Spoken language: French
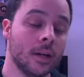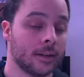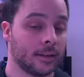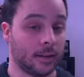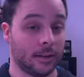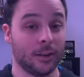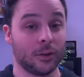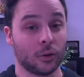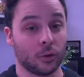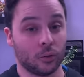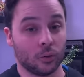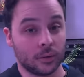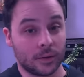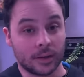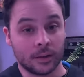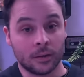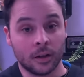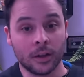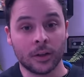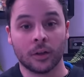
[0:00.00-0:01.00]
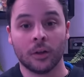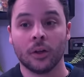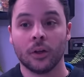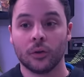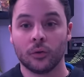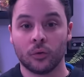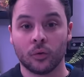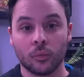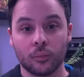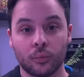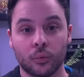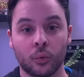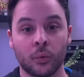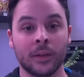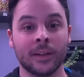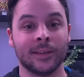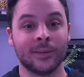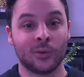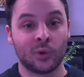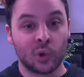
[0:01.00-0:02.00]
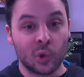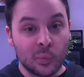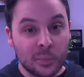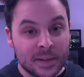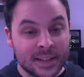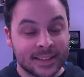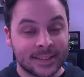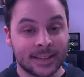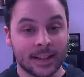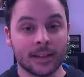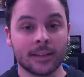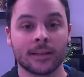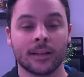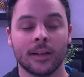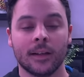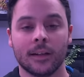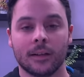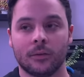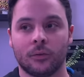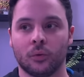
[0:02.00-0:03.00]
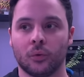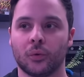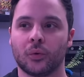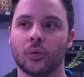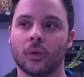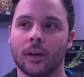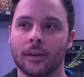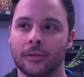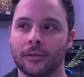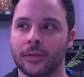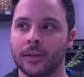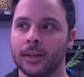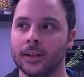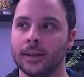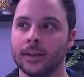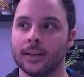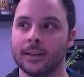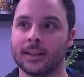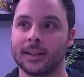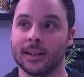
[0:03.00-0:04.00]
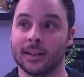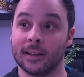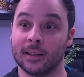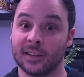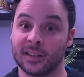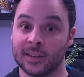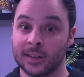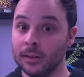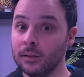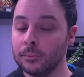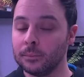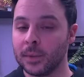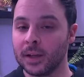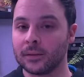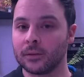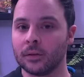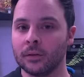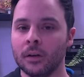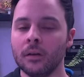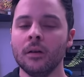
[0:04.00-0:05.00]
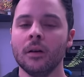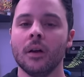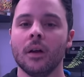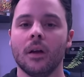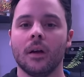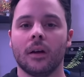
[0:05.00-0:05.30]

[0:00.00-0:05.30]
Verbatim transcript: C'est vrai que Naughty Dog, depuis 2007, donc cela fait 15 ans maintenant,